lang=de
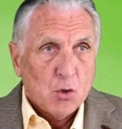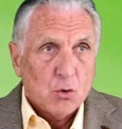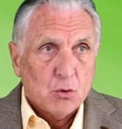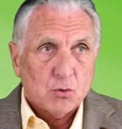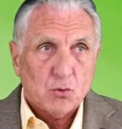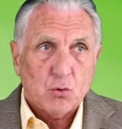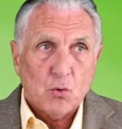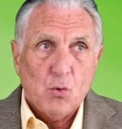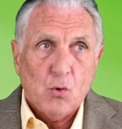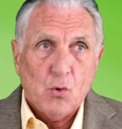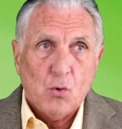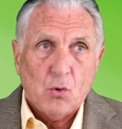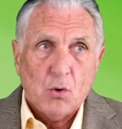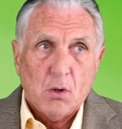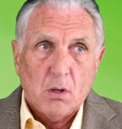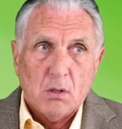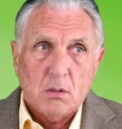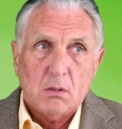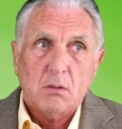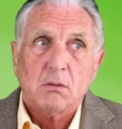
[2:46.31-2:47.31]
So
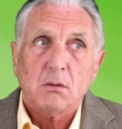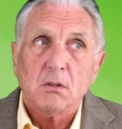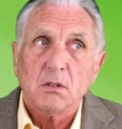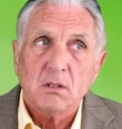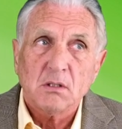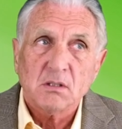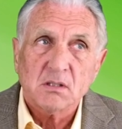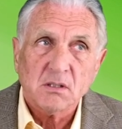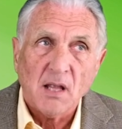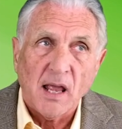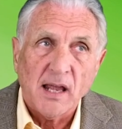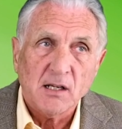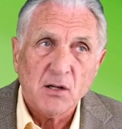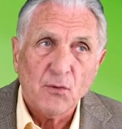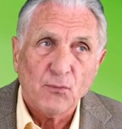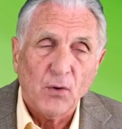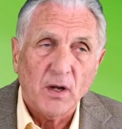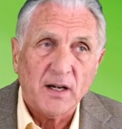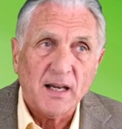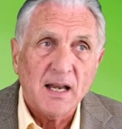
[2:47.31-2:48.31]
ist eine
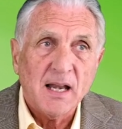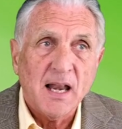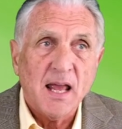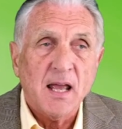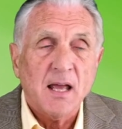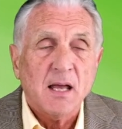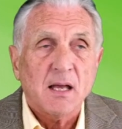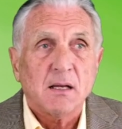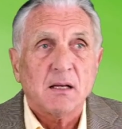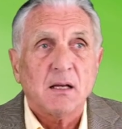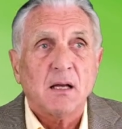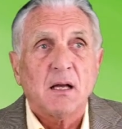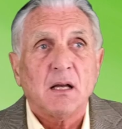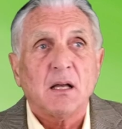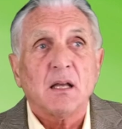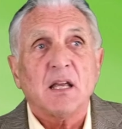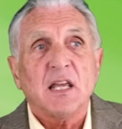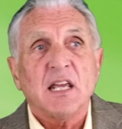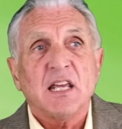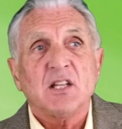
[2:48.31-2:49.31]
Forelle
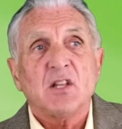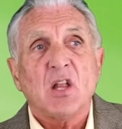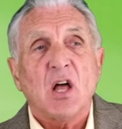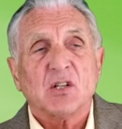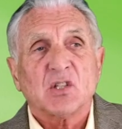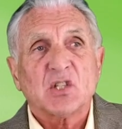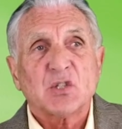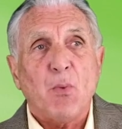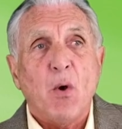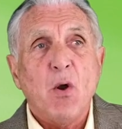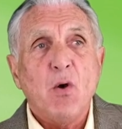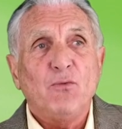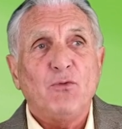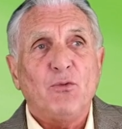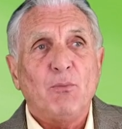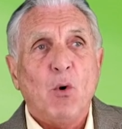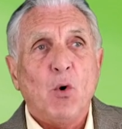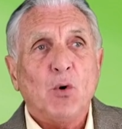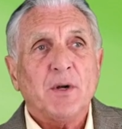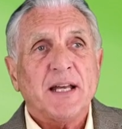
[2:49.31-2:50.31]
in zwölf
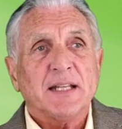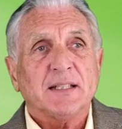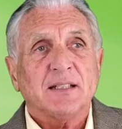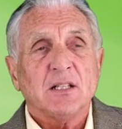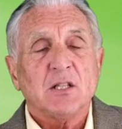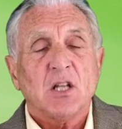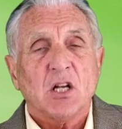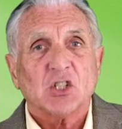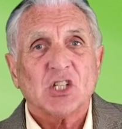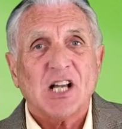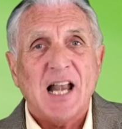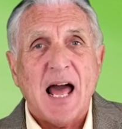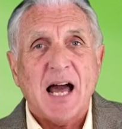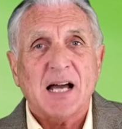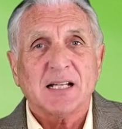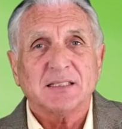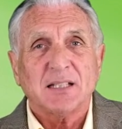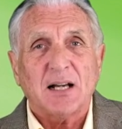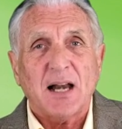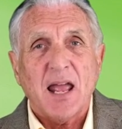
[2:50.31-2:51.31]
Monaten
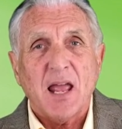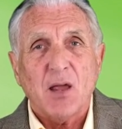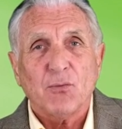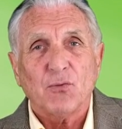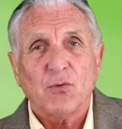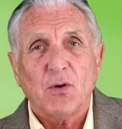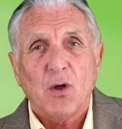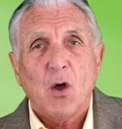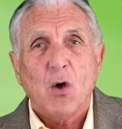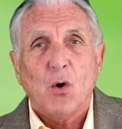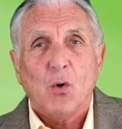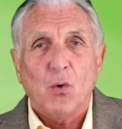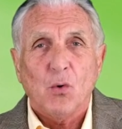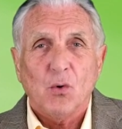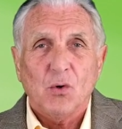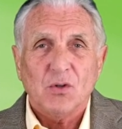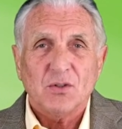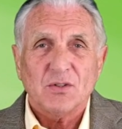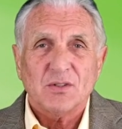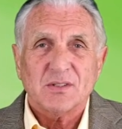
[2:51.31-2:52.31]
schlachtreif
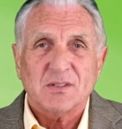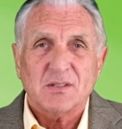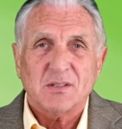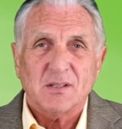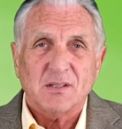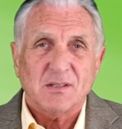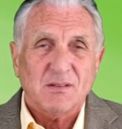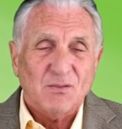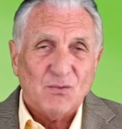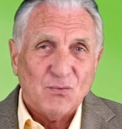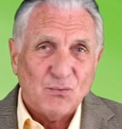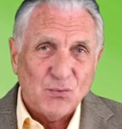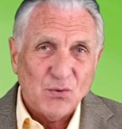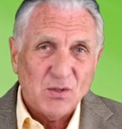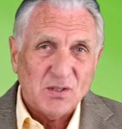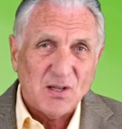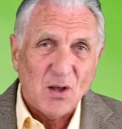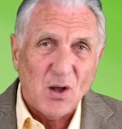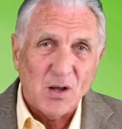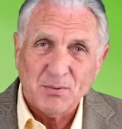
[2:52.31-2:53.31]
und äh,
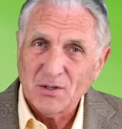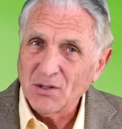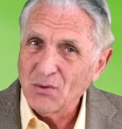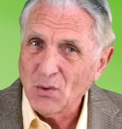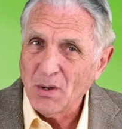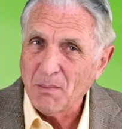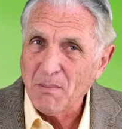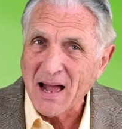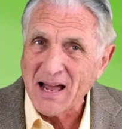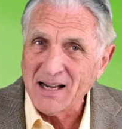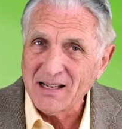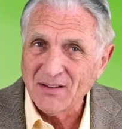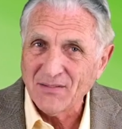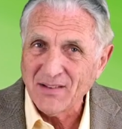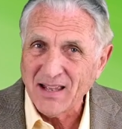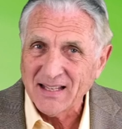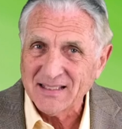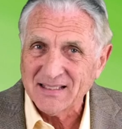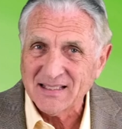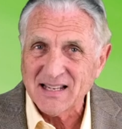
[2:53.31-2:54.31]
würde aber
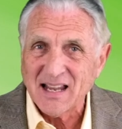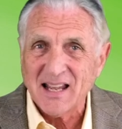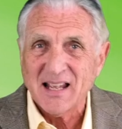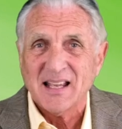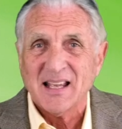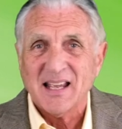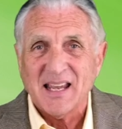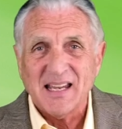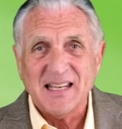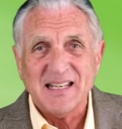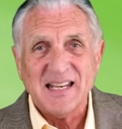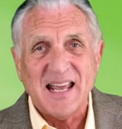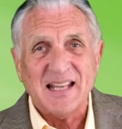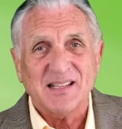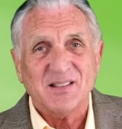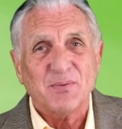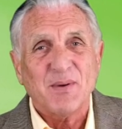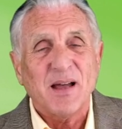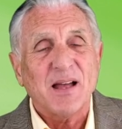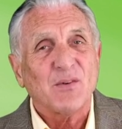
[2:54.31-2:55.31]
normalerweise in
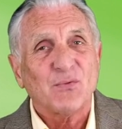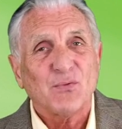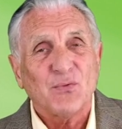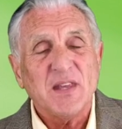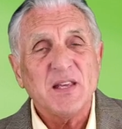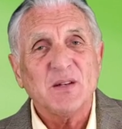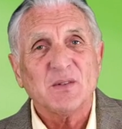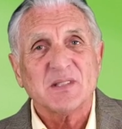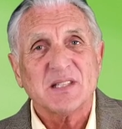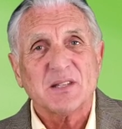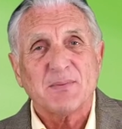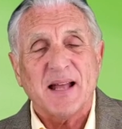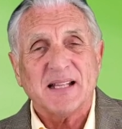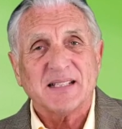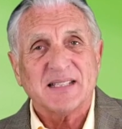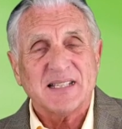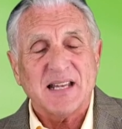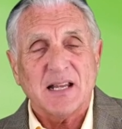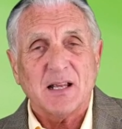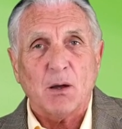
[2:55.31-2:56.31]
etwa
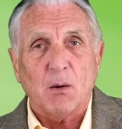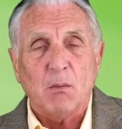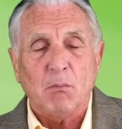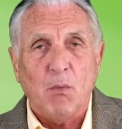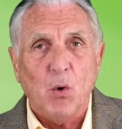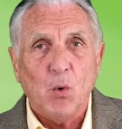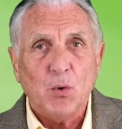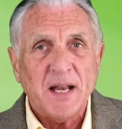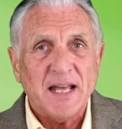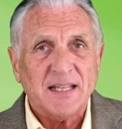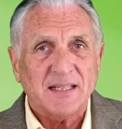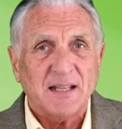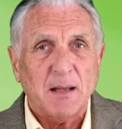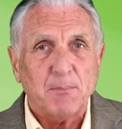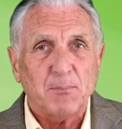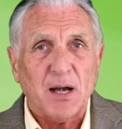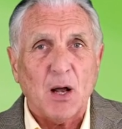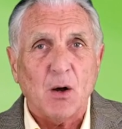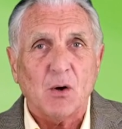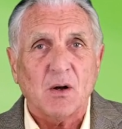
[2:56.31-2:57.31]
24 Monate
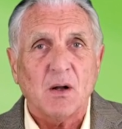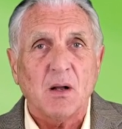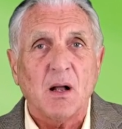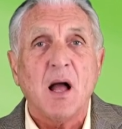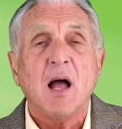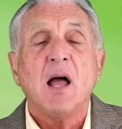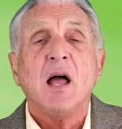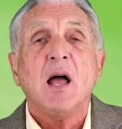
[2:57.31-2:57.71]
brauchen.